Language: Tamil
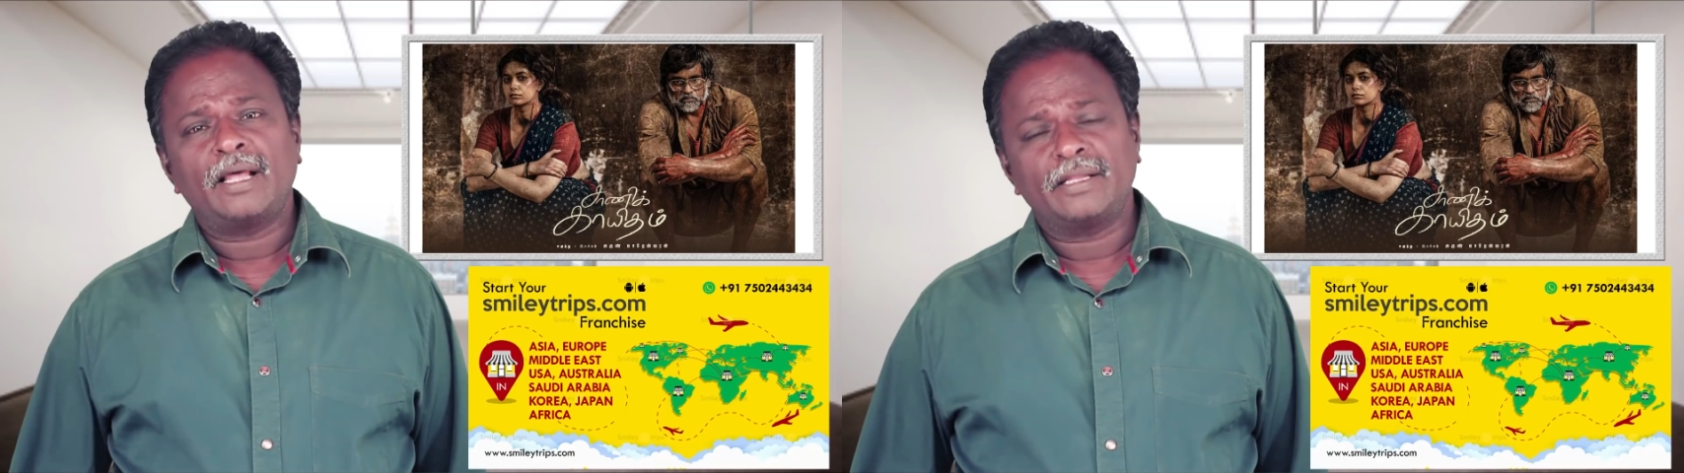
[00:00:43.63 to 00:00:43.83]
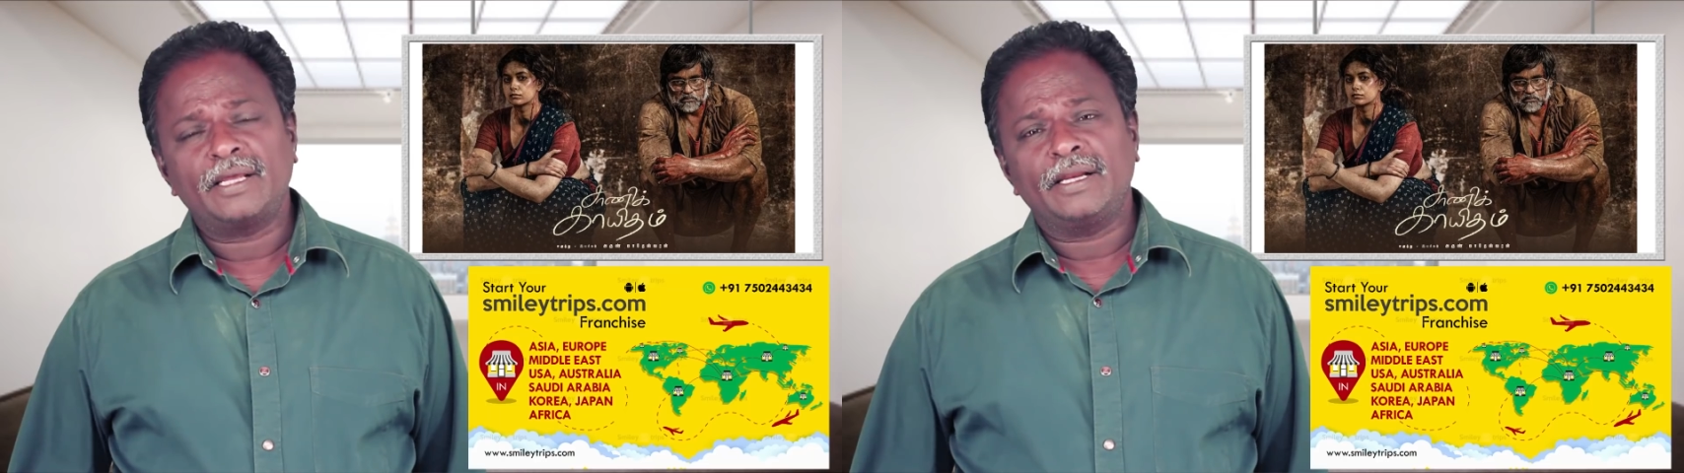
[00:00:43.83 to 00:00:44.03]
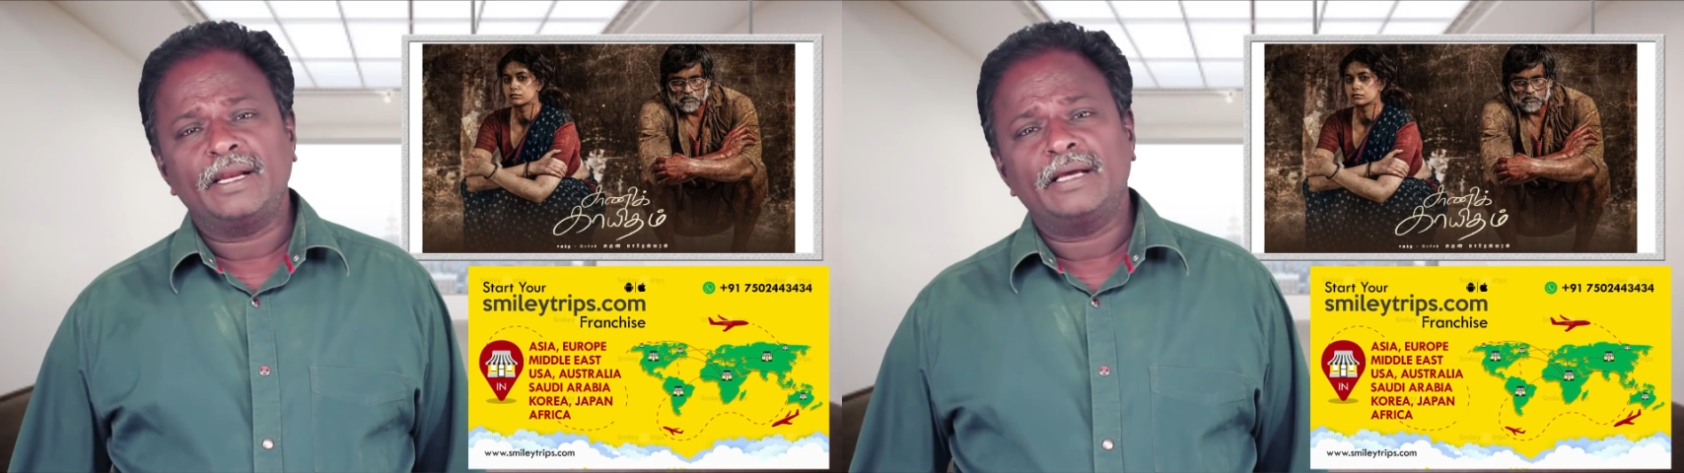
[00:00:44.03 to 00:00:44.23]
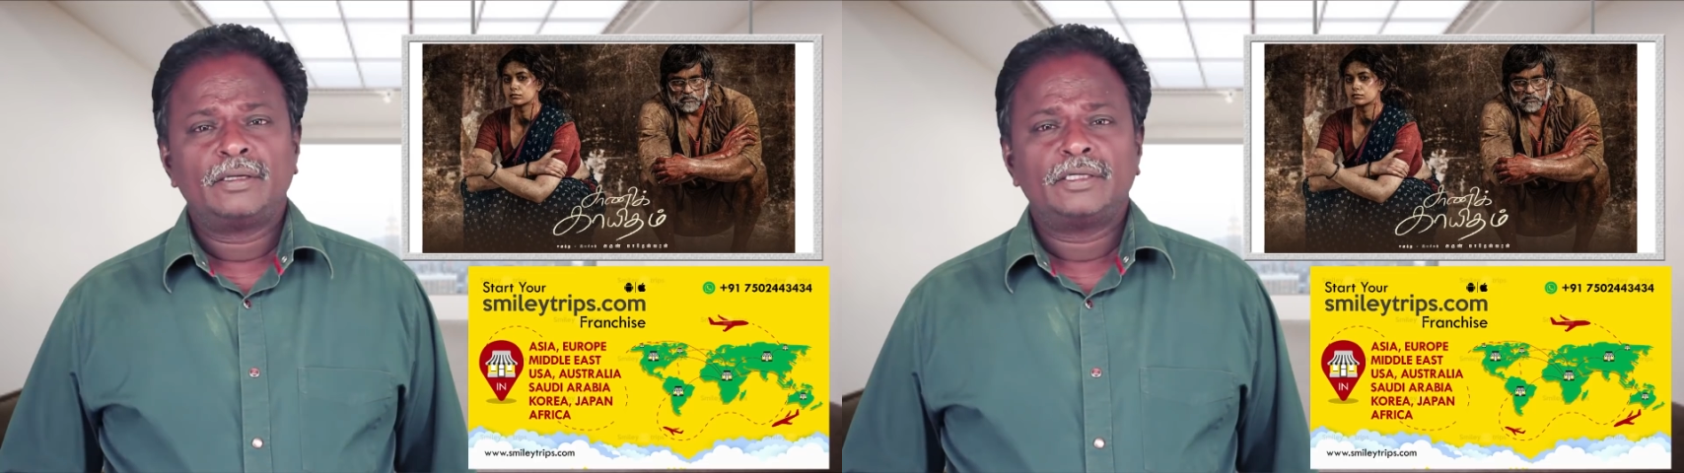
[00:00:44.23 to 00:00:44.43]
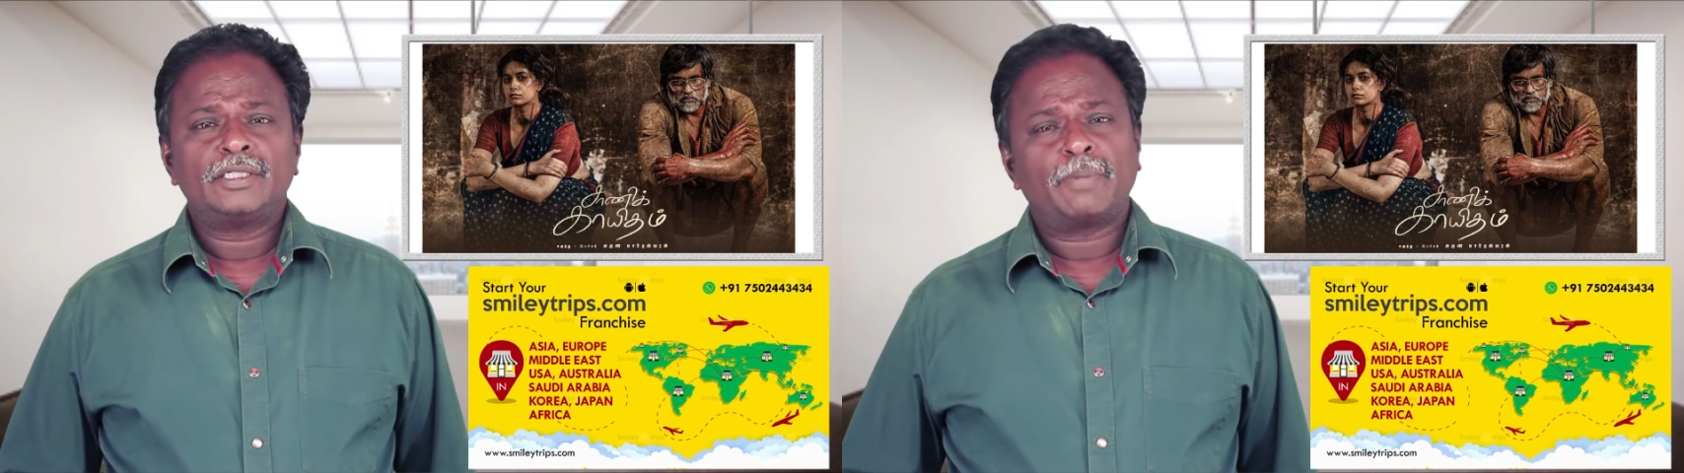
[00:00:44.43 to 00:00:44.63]
அதுதான் இல்லை
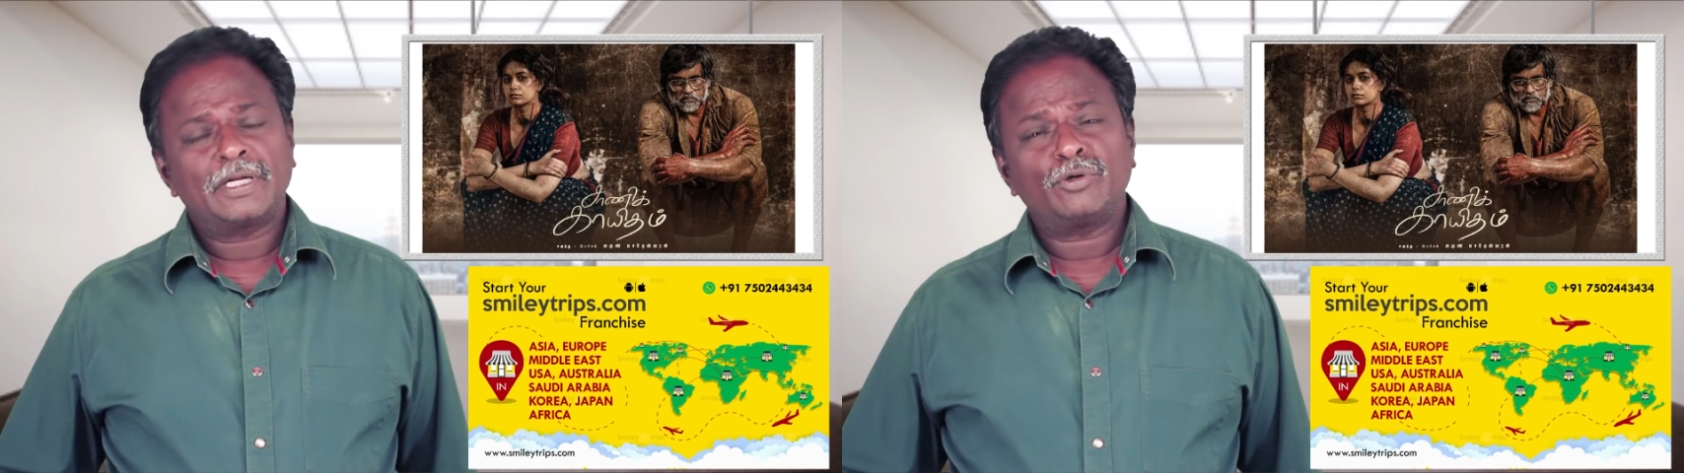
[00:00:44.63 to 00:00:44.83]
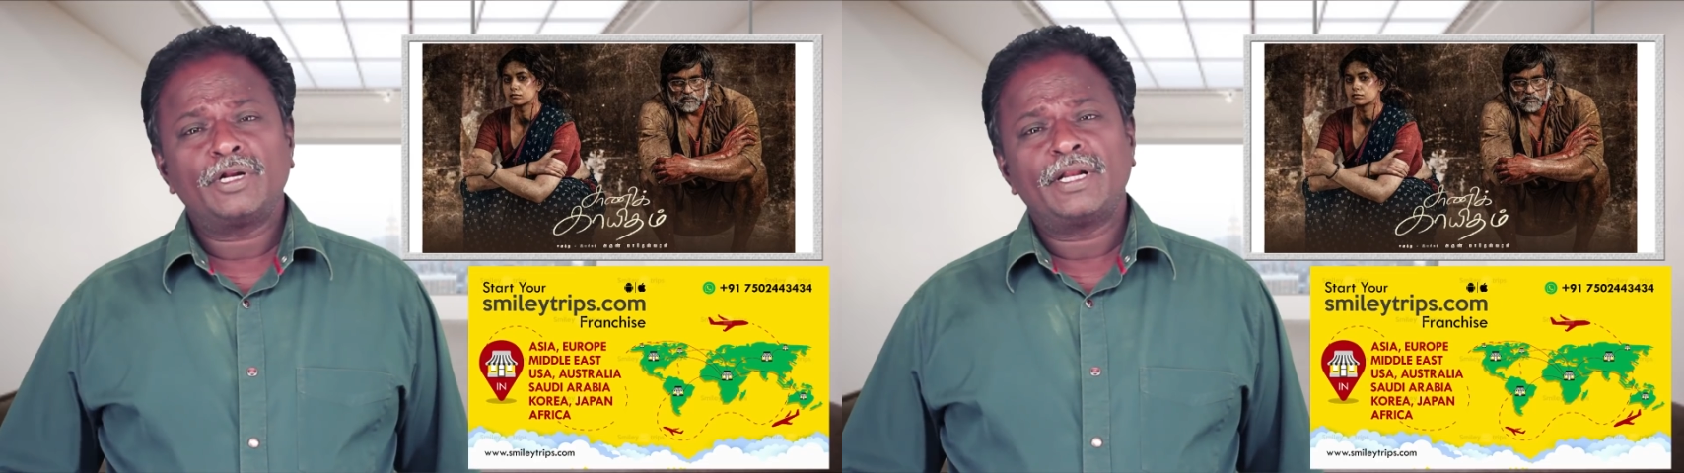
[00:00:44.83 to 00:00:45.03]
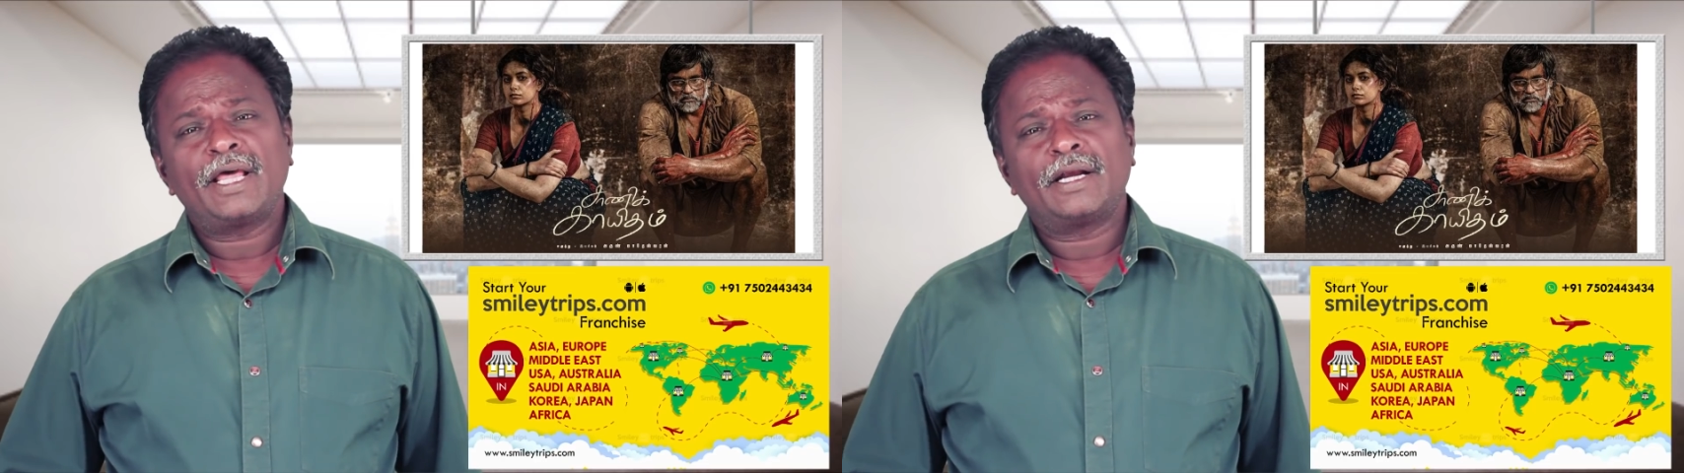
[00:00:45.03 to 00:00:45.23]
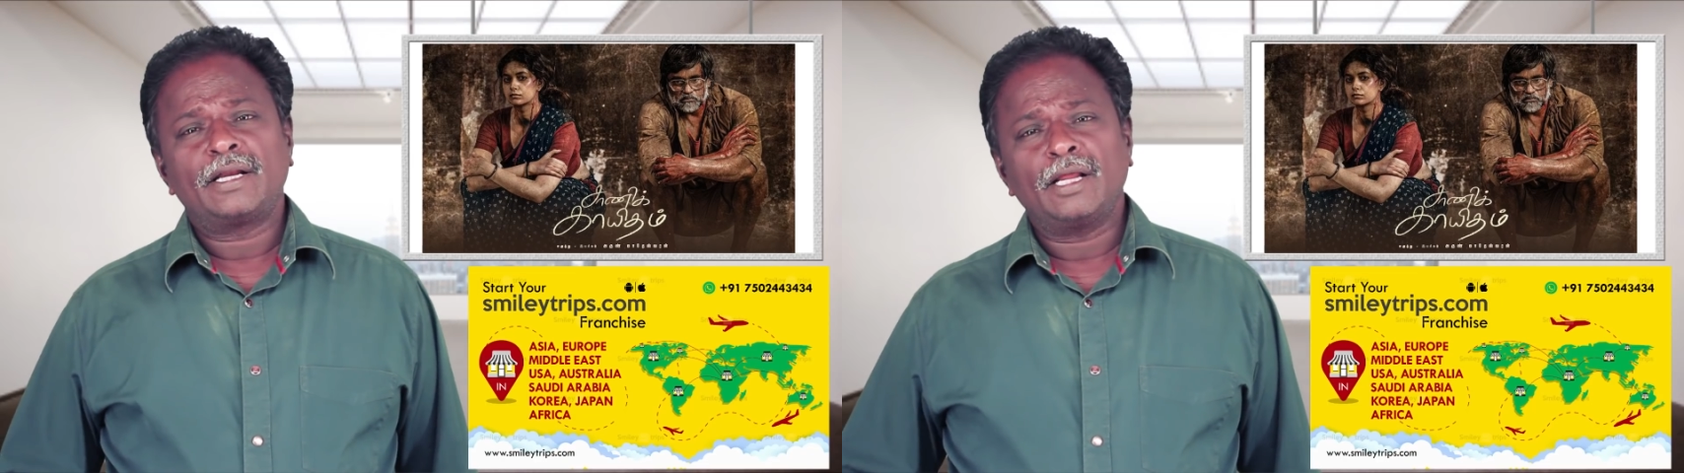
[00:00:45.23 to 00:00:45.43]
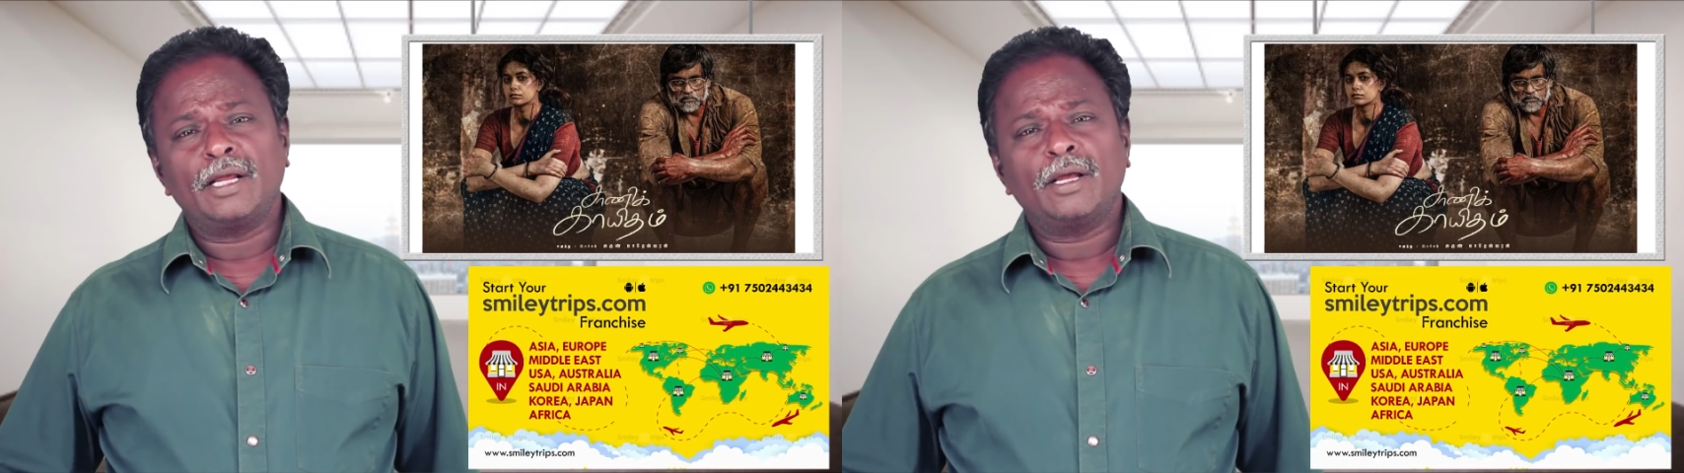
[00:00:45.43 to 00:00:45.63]
இந்த படத்தோடைய
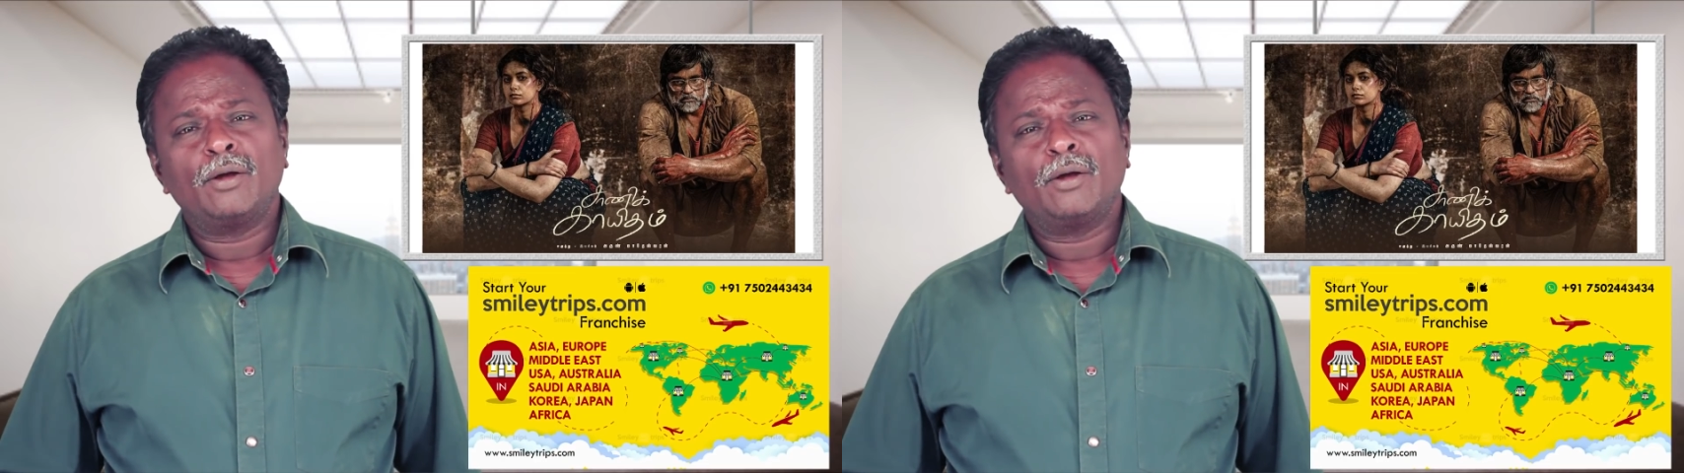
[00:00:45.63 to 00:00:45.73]
டைரக்டர்